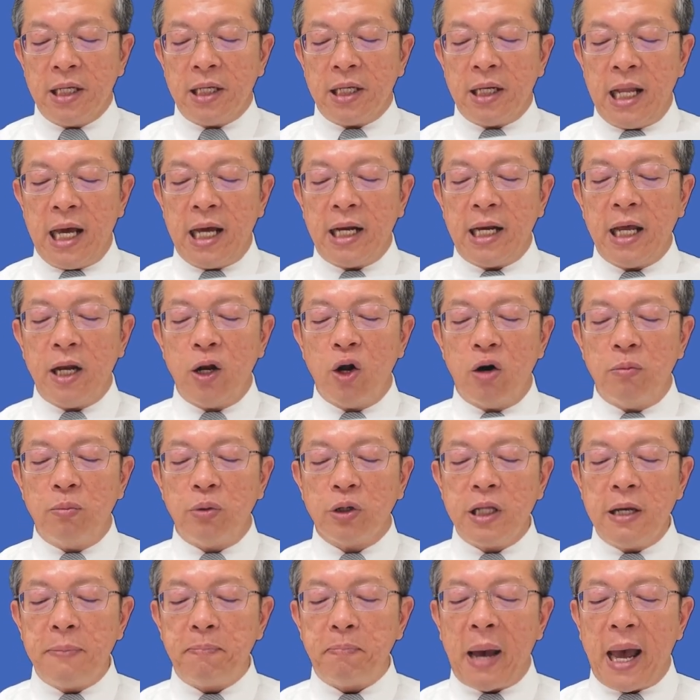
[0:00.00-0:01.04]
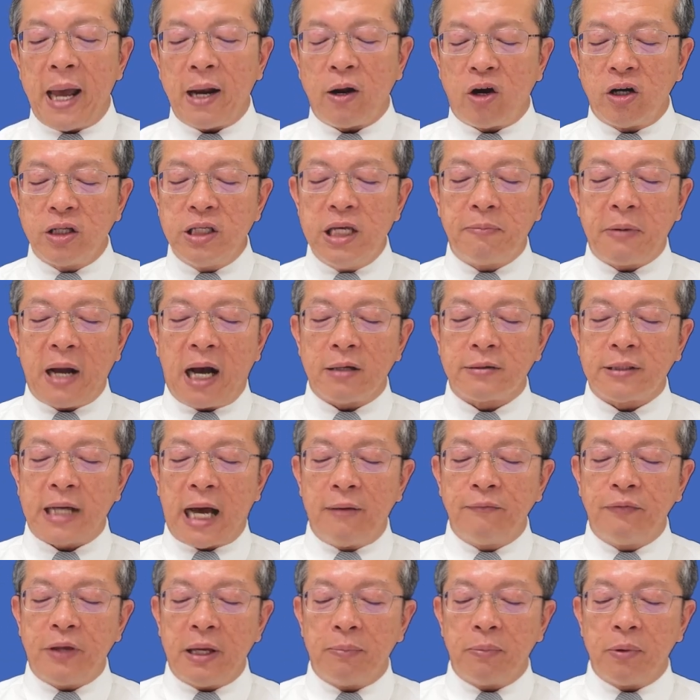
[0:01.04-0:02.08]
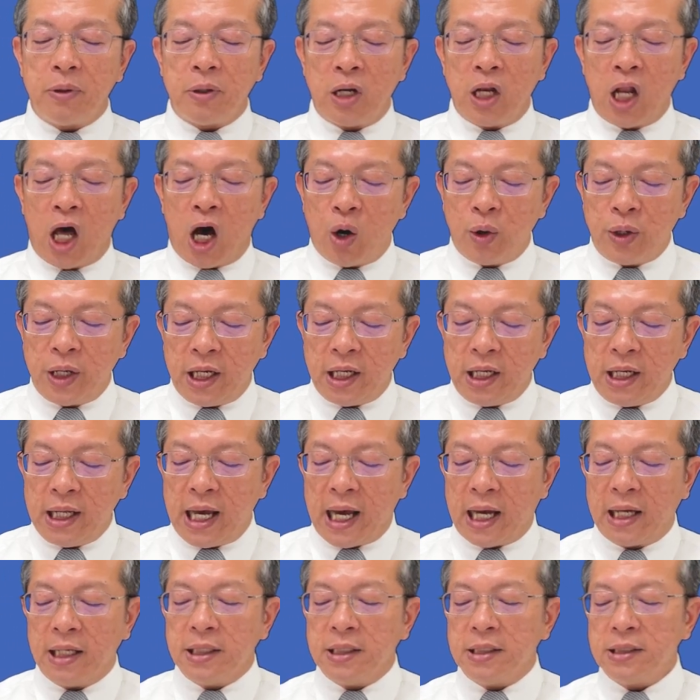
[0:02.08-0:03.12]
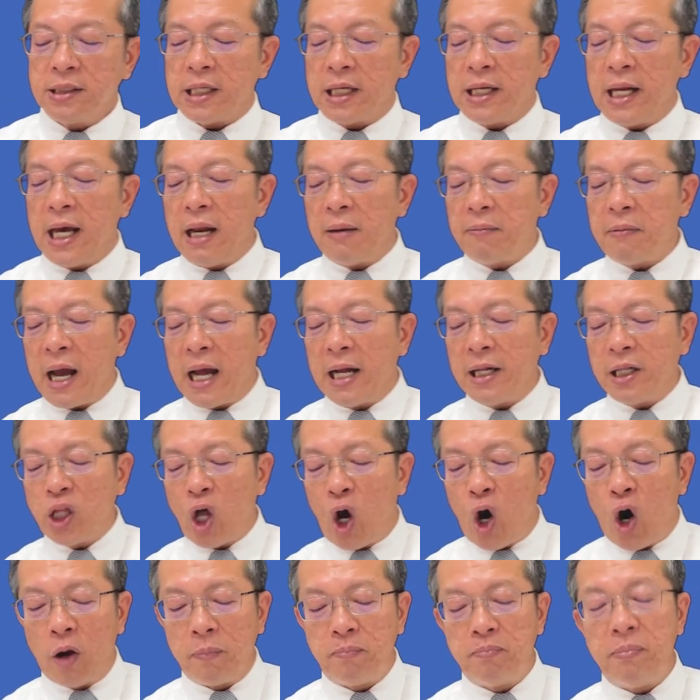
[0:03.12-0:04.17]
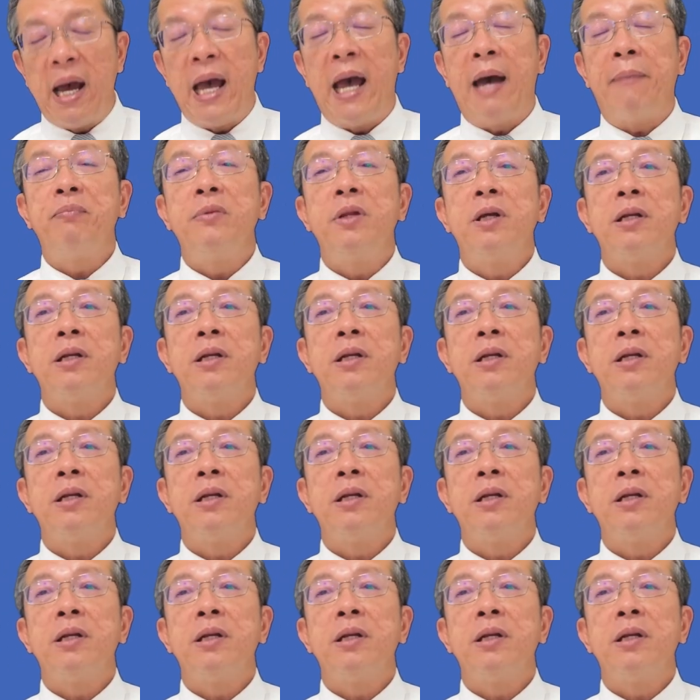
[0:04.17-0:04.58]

และในโรมบทที่ 8 ข้อ 29 30เรานี้เนี่ยจะได้รับการถอดแบบ